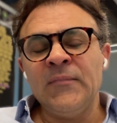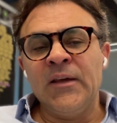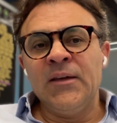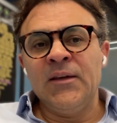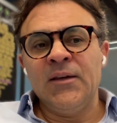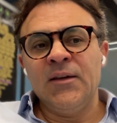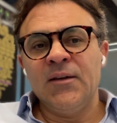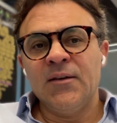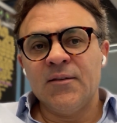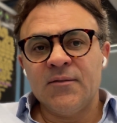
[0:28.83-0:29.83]

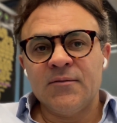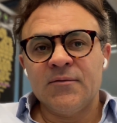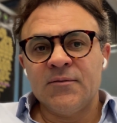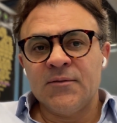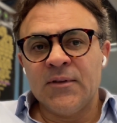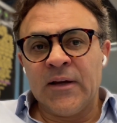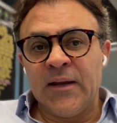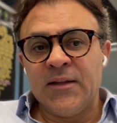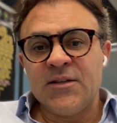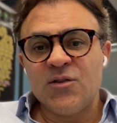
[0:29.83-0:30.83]
e
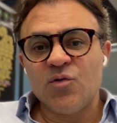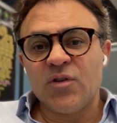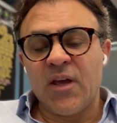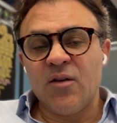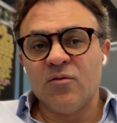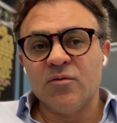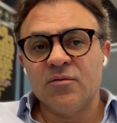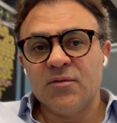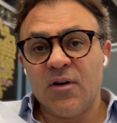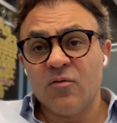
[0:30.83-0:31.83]
Além disso,
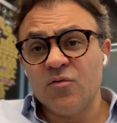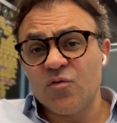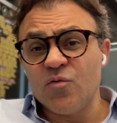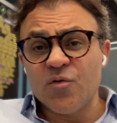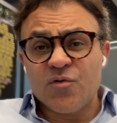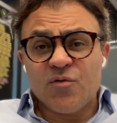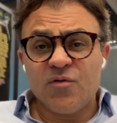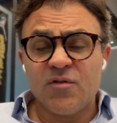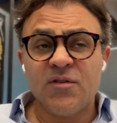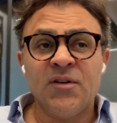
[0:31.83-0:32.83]
tenho alguns
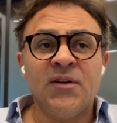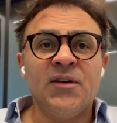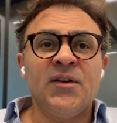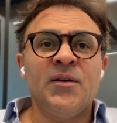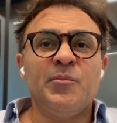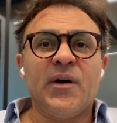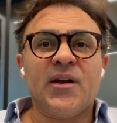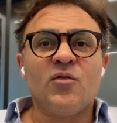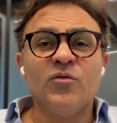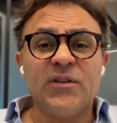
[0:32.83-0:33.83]
cursos para
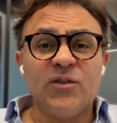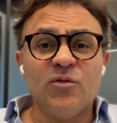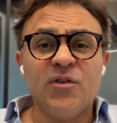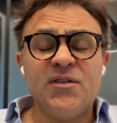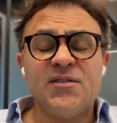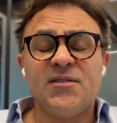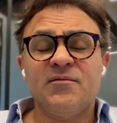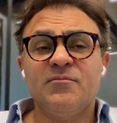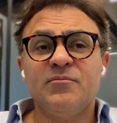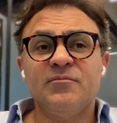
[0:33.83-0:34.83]
contadores.